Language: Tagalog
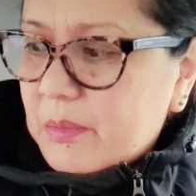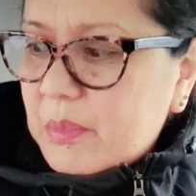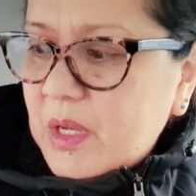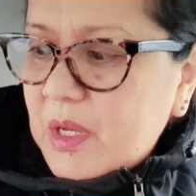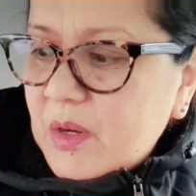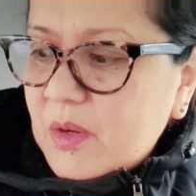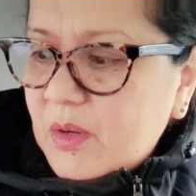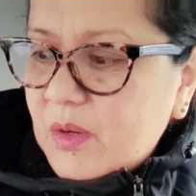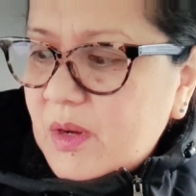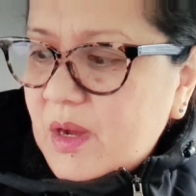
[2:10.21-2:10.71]

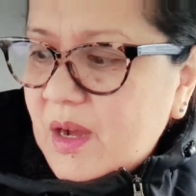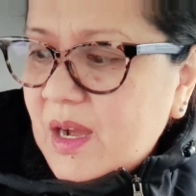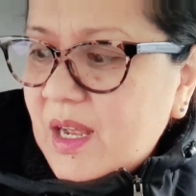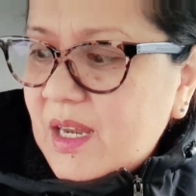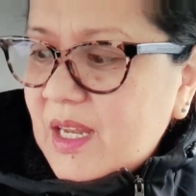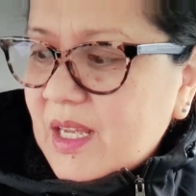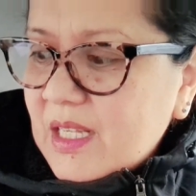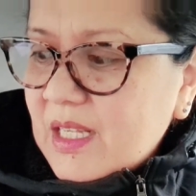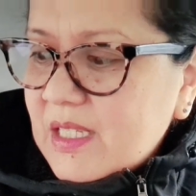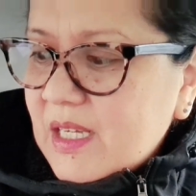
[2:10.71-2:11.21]
Pero ang
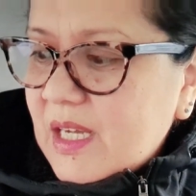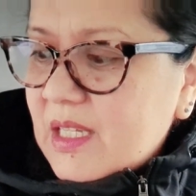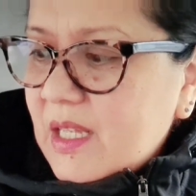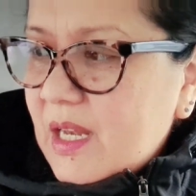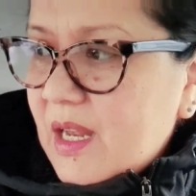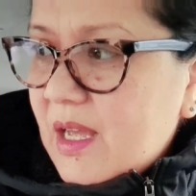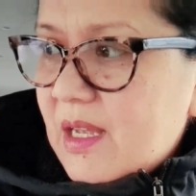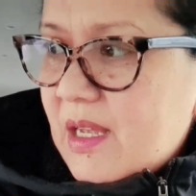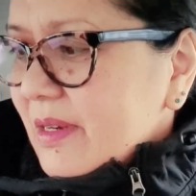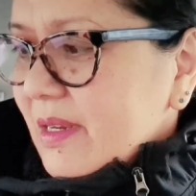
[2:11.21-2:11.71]
halaga sa
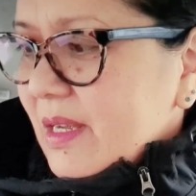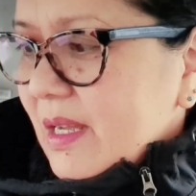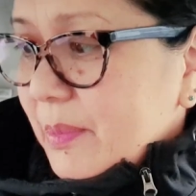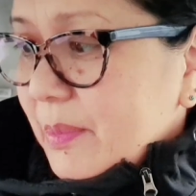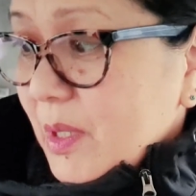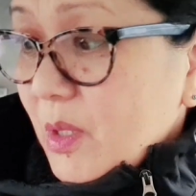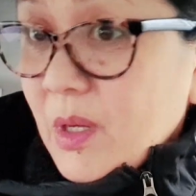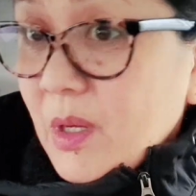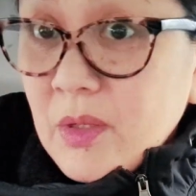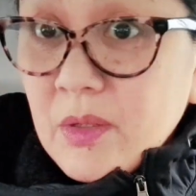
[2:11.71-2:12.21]
kanila.
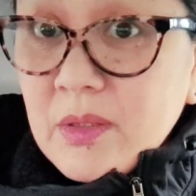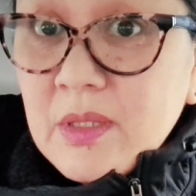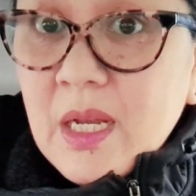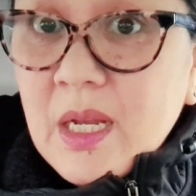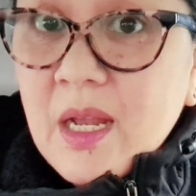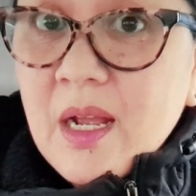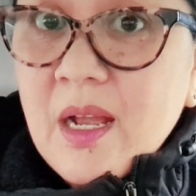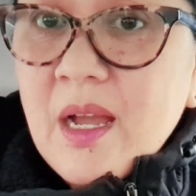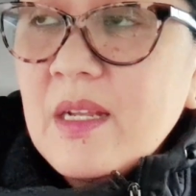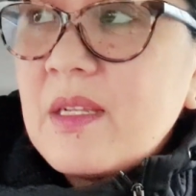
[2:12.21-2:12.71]
Eh, pero ganun
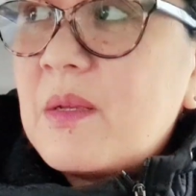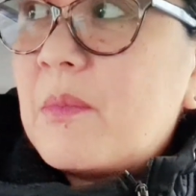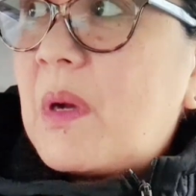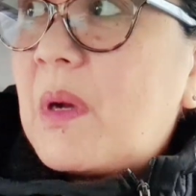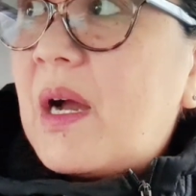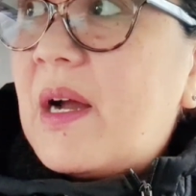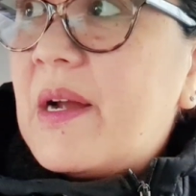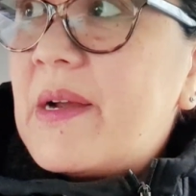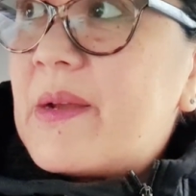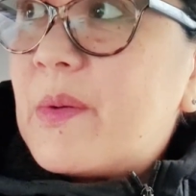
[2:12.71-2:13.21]
talaga, 'di
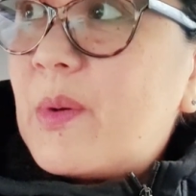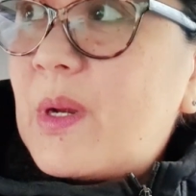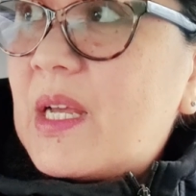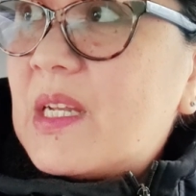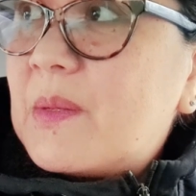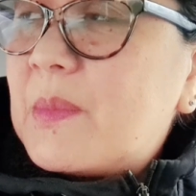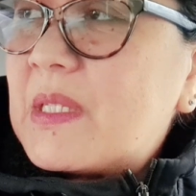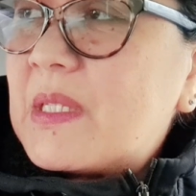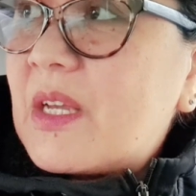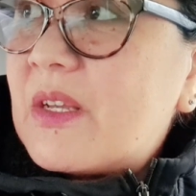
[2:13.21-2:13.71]
ba? Eh wala
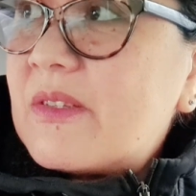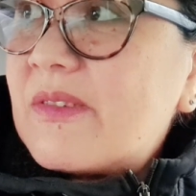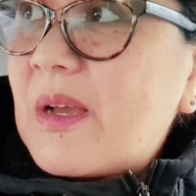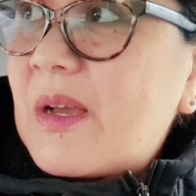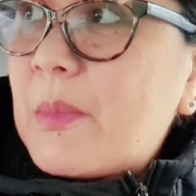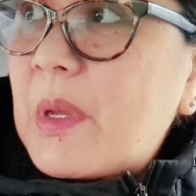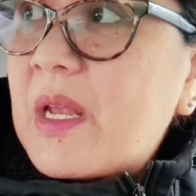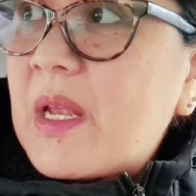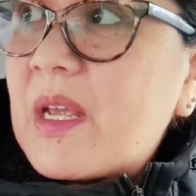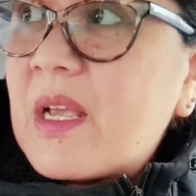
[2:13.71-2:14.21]
naman tayo
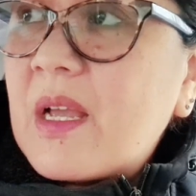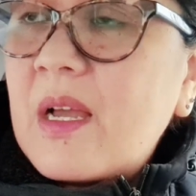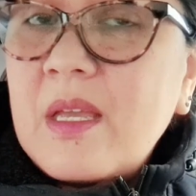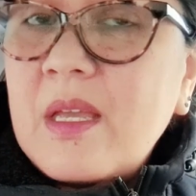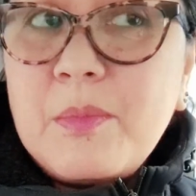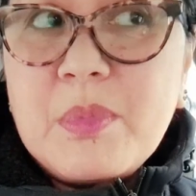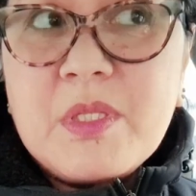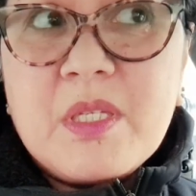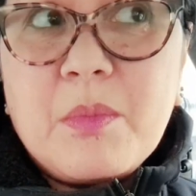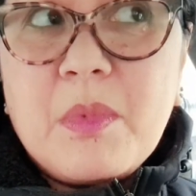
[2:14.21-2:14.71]
sa Amerika.
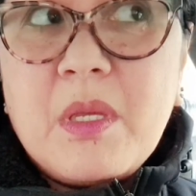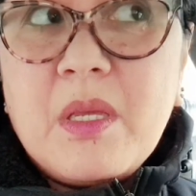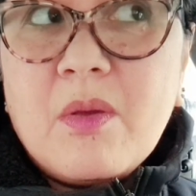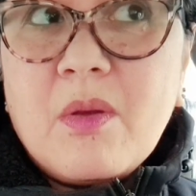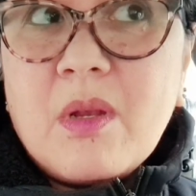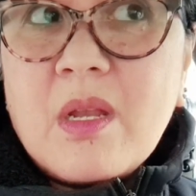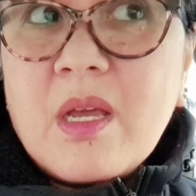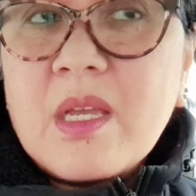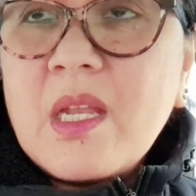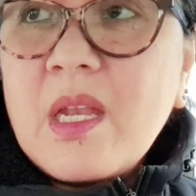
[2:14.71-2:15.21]
Ibig sabihin
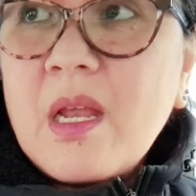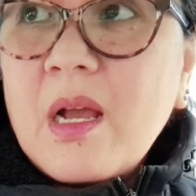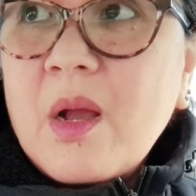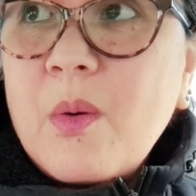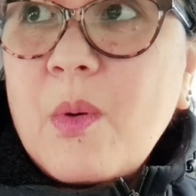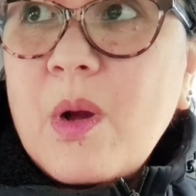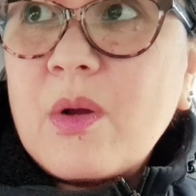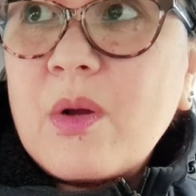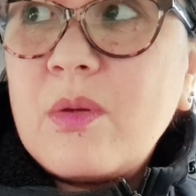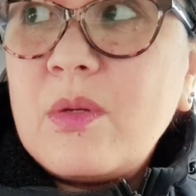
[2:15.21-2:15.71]
ko lang
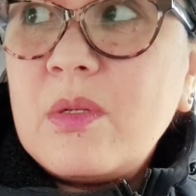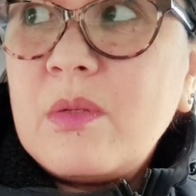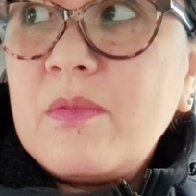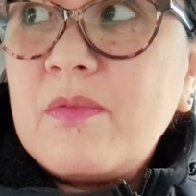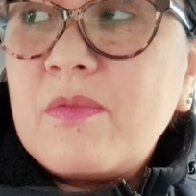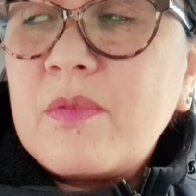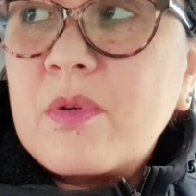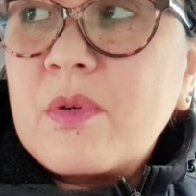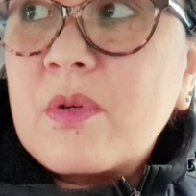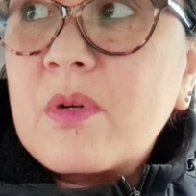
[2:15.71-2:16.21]
ginagawa ko 'yun
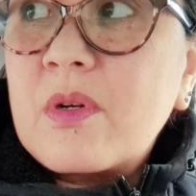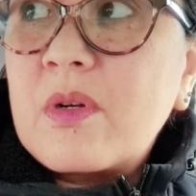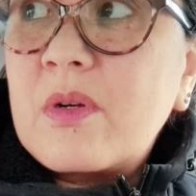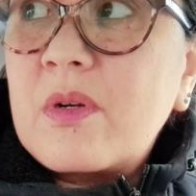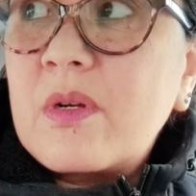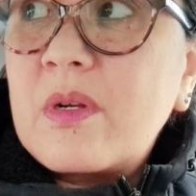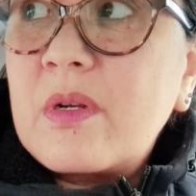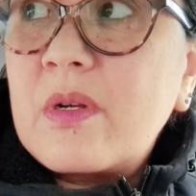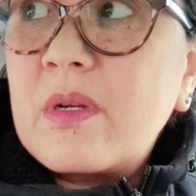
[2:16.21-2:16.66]
for